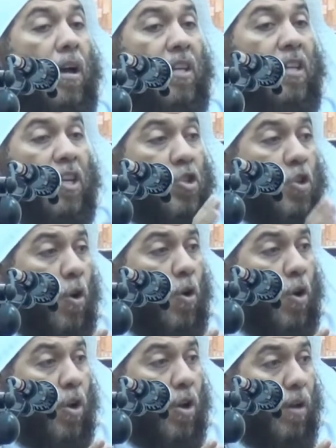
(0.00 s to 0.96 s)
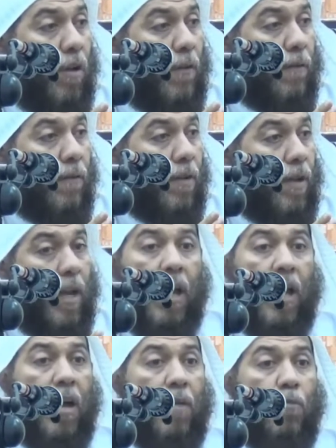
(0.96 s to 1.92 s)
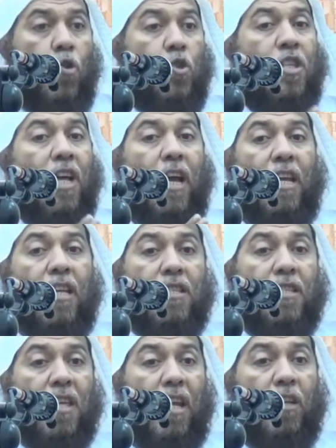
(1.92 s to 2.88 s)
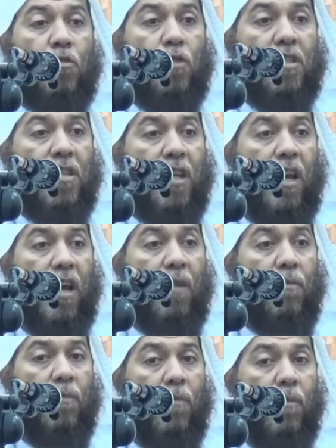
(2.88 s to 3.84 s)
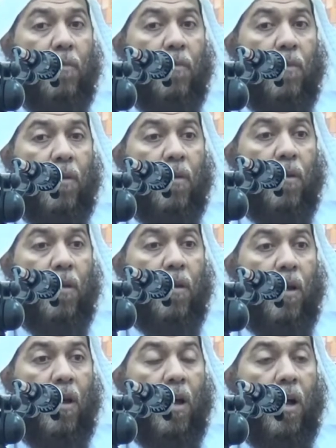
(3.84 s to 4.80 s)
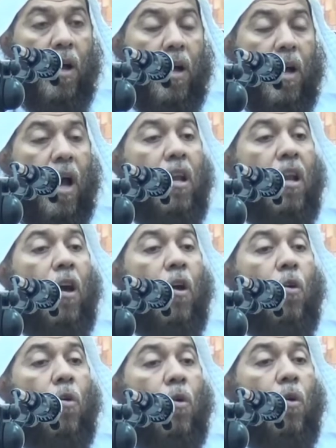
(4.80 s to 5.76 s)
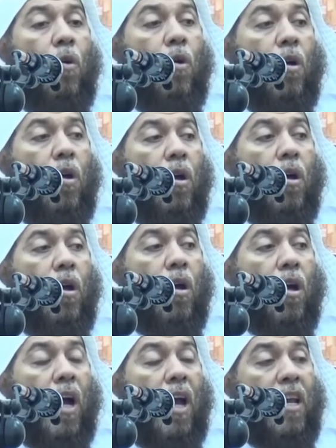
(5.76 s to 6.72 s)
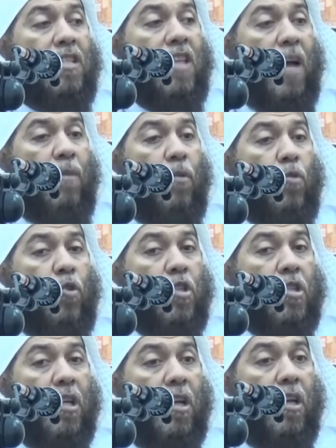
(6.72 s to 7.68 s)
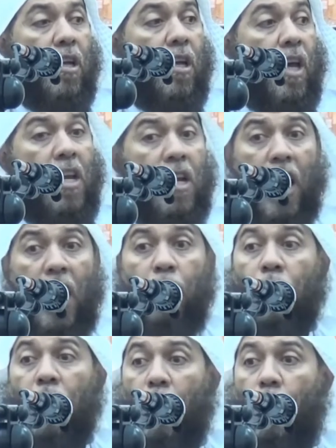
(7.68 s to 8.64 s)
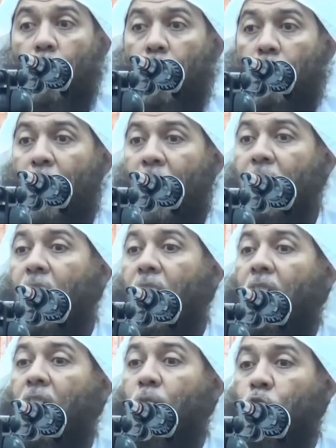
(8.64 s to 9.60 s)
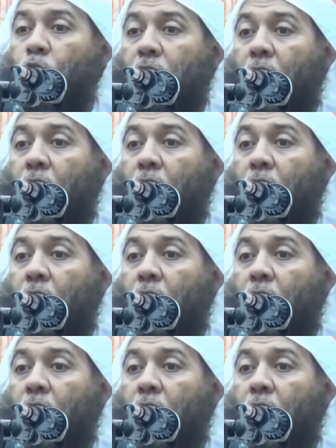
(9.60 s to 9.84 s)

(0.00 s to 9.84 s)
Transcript: يشك لا موسى عليه الصلاة والسلام قال له قال أصحاب موسى إنا لمدركون ماذا قال موسى